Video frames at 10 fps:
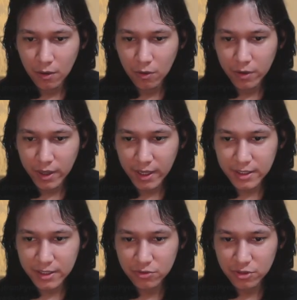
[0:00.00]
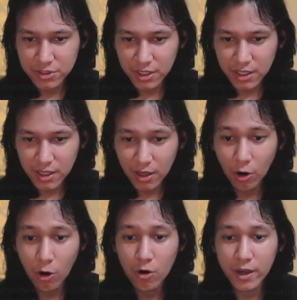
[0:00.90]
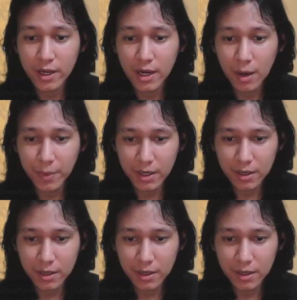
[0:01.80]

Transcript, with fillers: Oke, kita disuruh ke sini. Oke, dapat.